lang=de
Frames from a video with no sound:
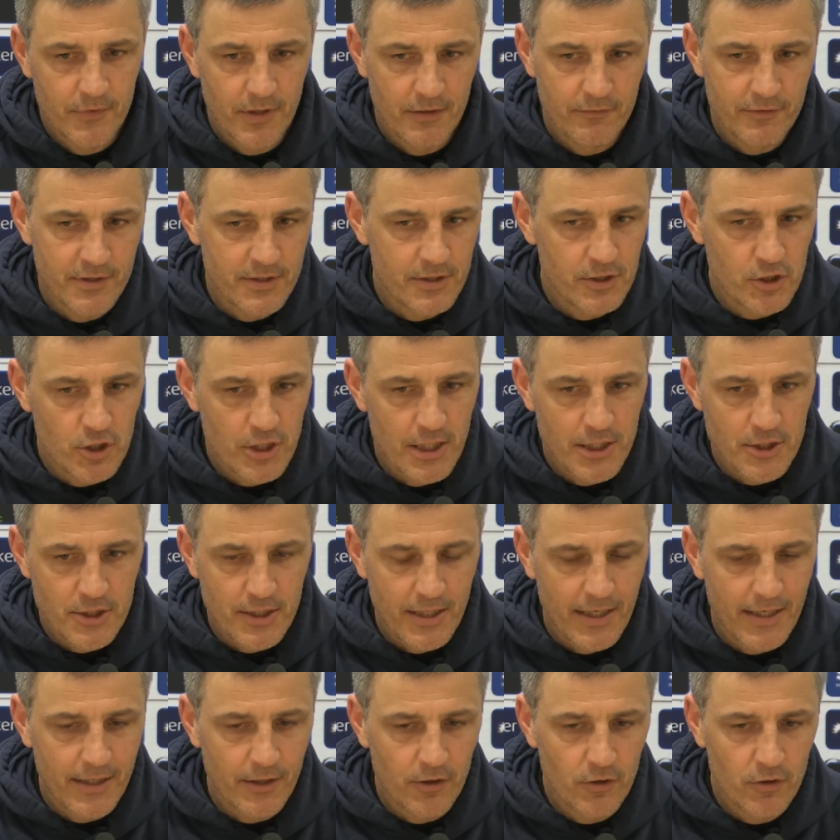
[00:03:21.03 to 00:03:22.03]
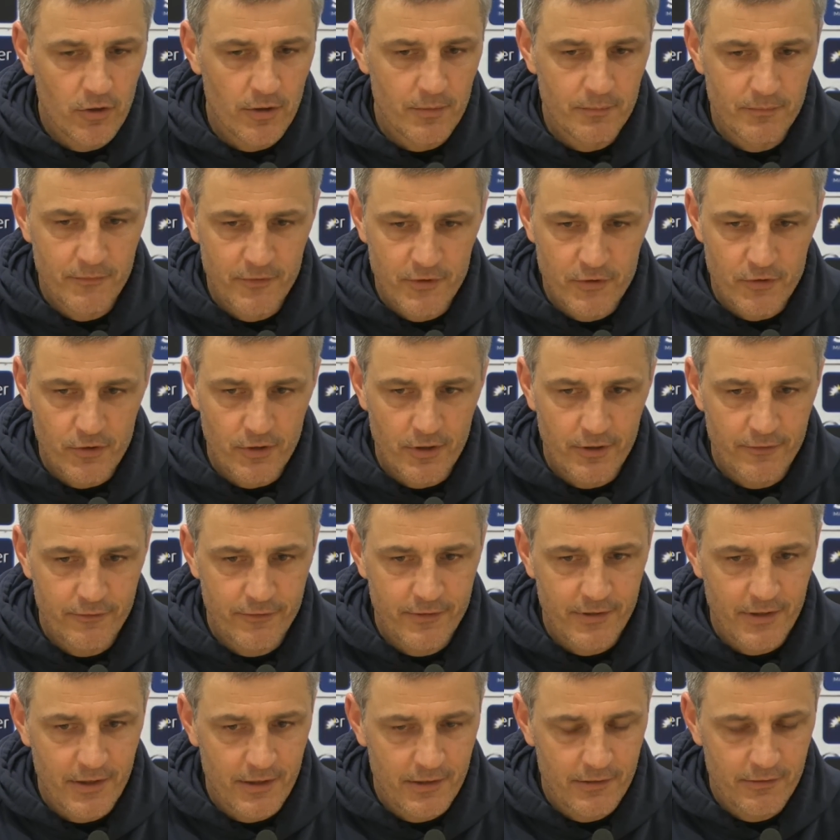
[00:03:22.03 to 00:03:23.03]
Ja, wir sind schlecht reingekommen, wie so
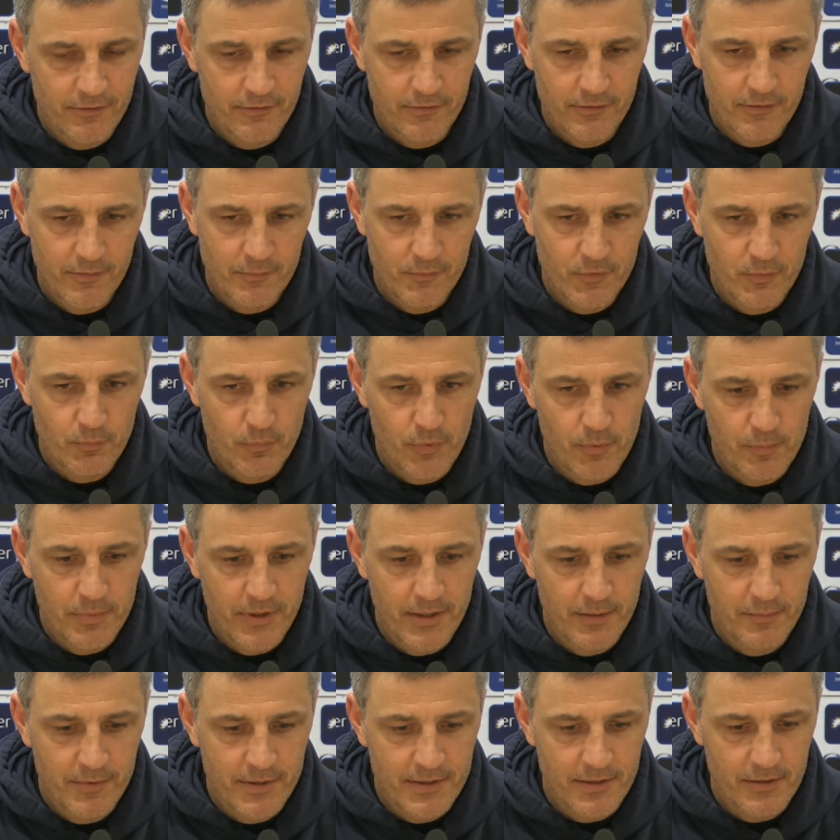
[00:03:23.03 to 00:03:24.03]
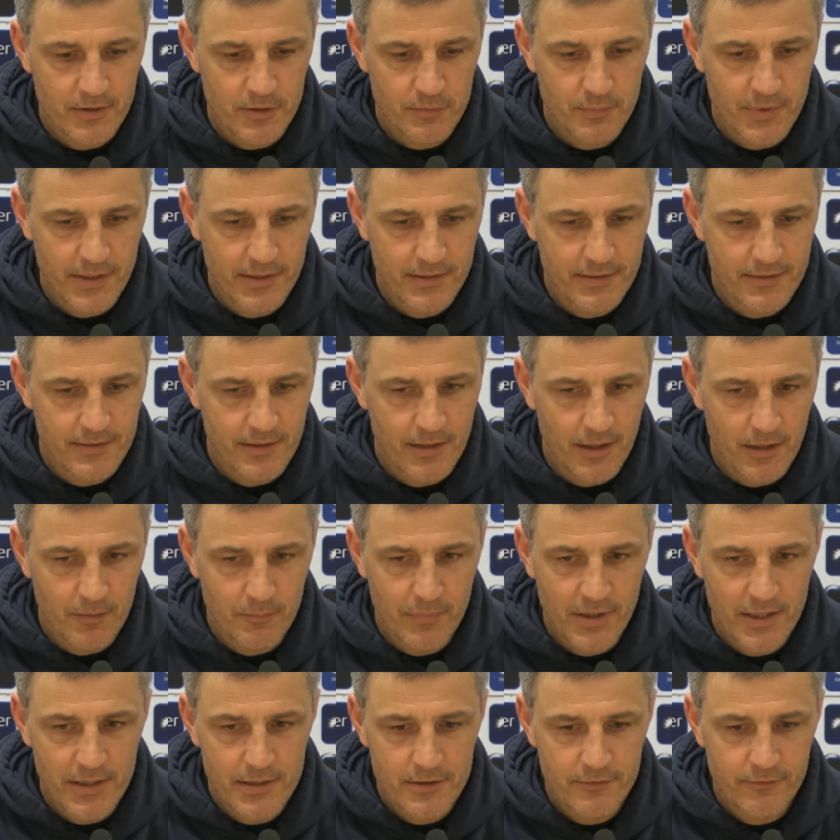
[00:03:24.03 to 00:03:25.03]
oft, ja, haben Probleme, sag ich mal, diesen langen
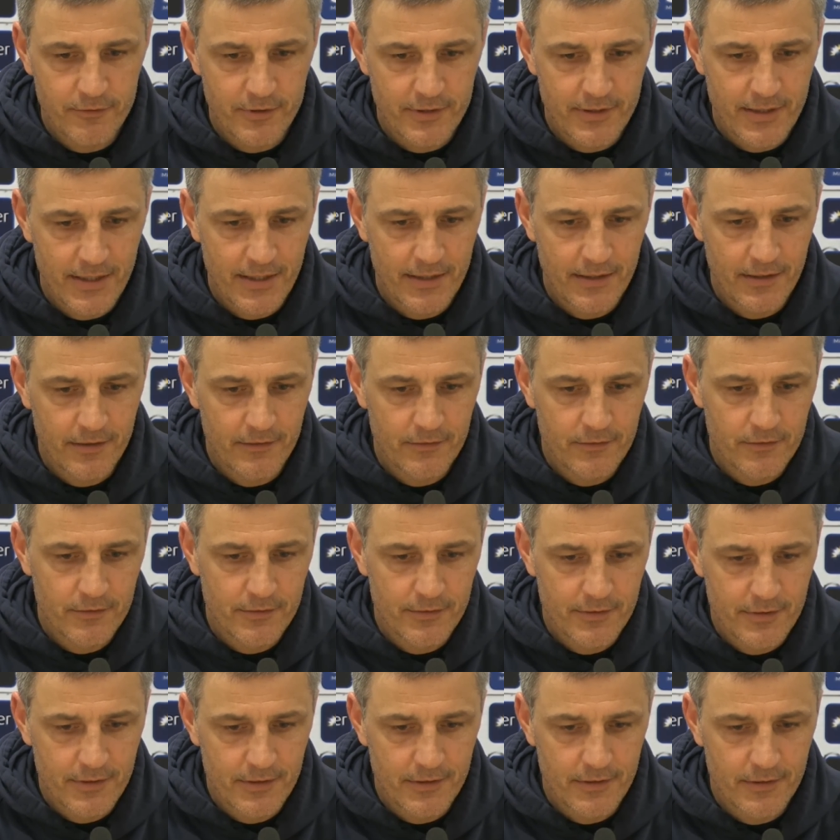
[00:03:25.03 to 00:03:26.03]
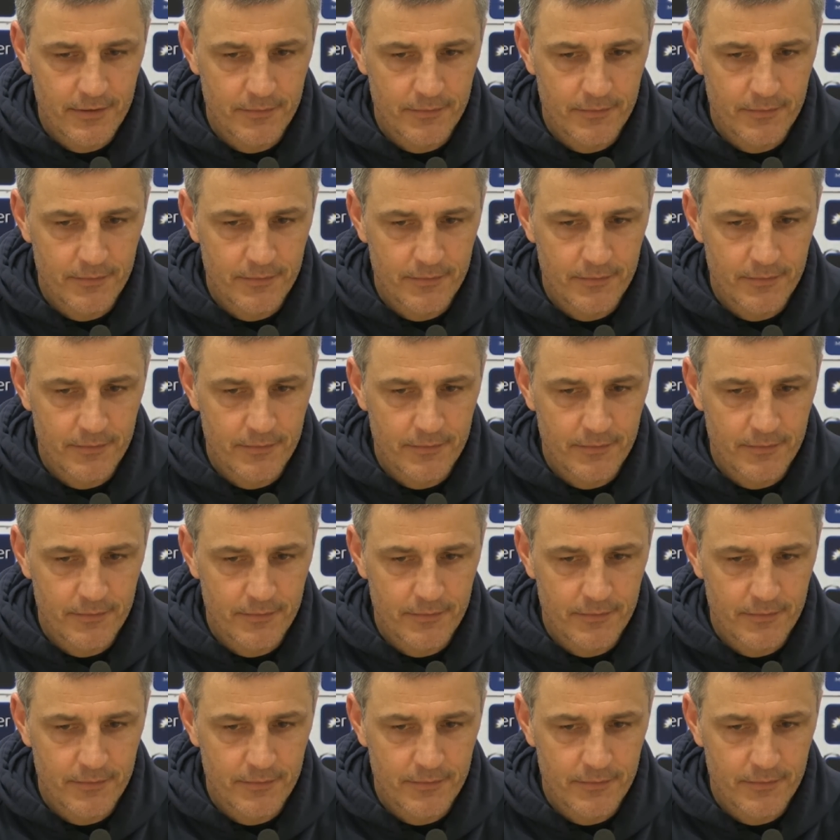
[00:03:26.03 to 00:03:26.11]
Ball zu verteidigen und äh,